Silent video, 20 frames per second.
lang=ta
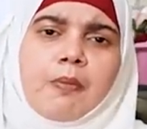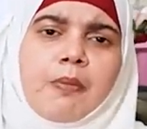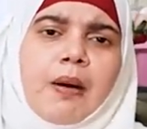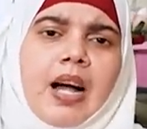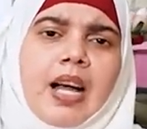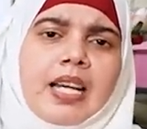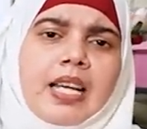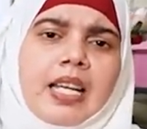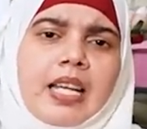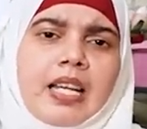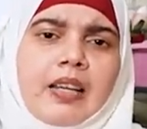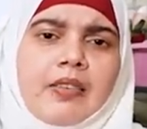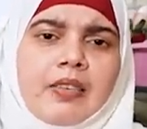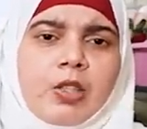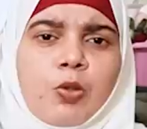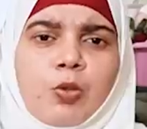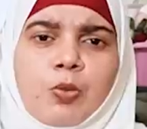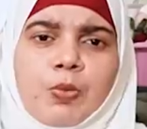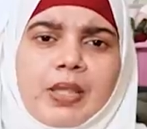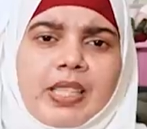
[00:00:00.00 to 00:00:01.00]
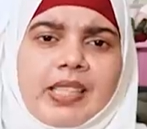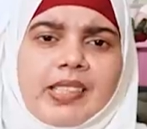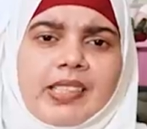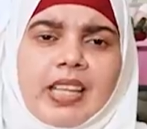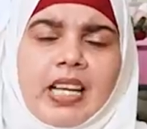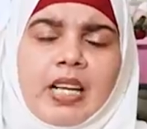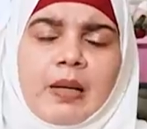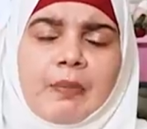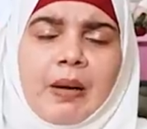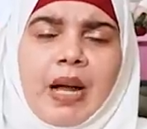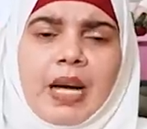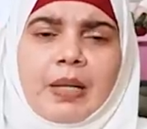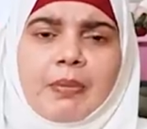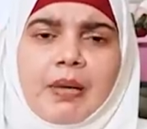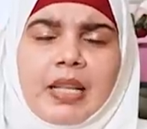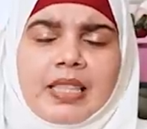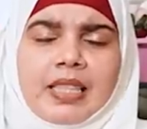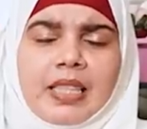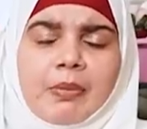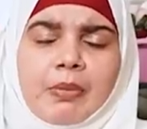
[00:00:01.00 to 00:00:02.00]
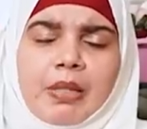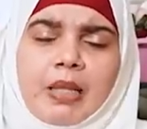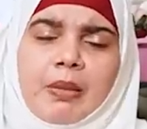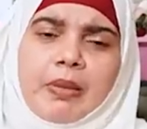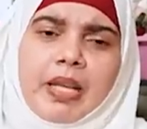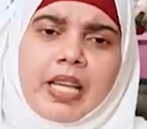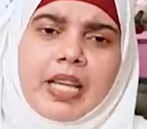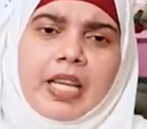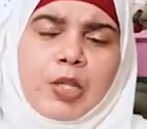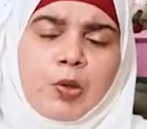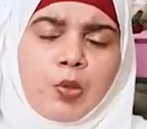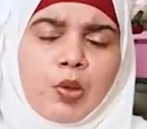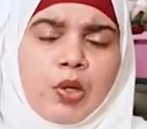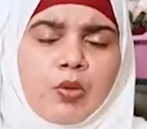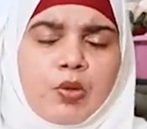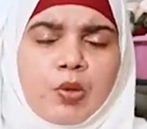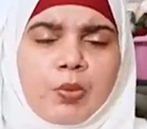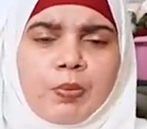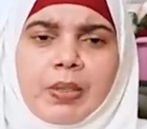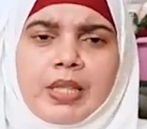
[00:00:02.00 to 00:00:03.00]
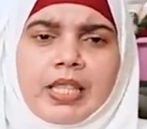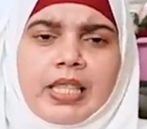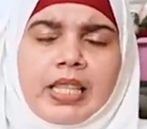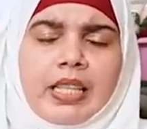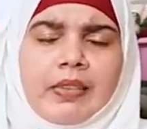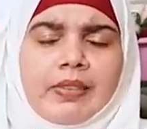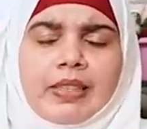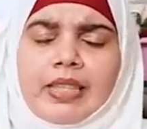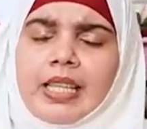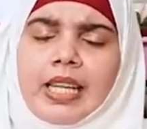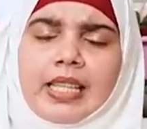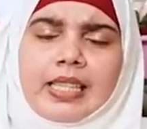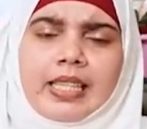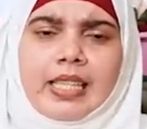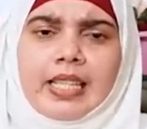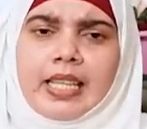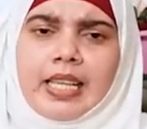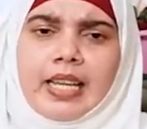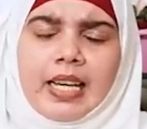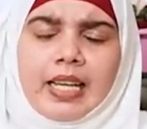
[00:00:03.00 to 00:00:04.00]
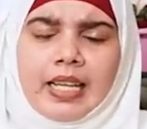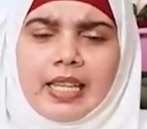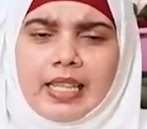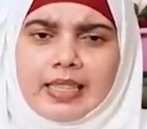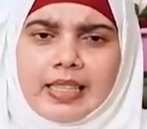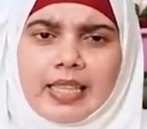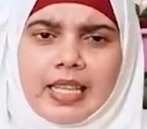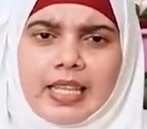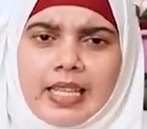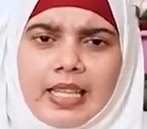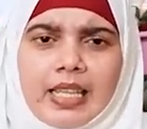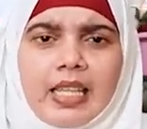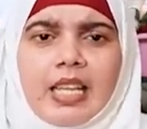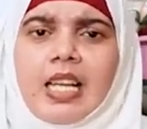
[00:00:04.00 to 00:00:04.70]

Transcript: பான் எல்லாம் வந்து உற்பத்தி செய்கிறாங்க பான் மாத்திரமில்லை பேக்கரி உணவு உற்பத்திகளை வந்து அதிகரிக்கிறாங்க அதனால